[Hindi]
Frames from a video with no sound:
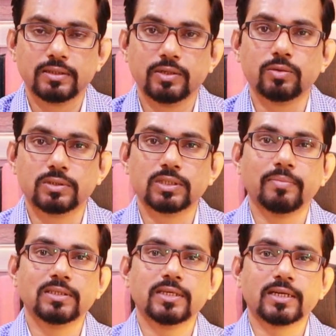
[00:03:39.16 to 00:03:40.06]
देखो
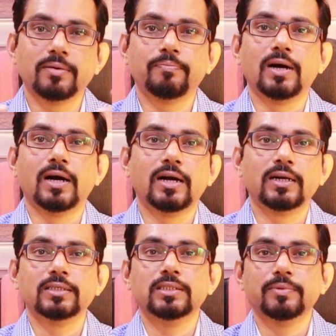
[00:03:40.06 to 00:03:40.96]
समस्या का
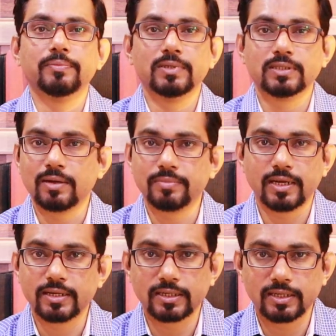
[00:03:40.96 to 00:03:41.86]
पहाड़ जब अपने सामने
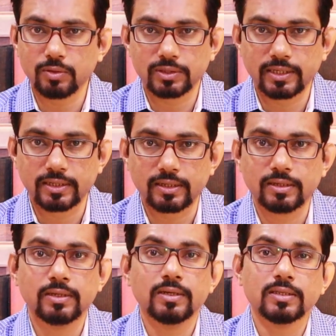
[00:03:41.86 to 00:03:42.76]
आन खड़ा होता है ना
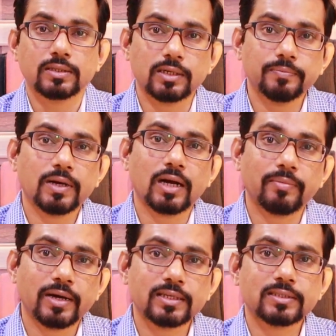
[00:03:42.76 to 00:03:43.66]
तब
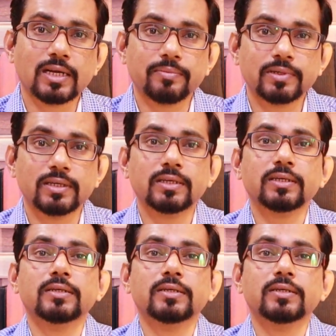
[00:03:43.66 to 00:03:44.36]
हमारे सामने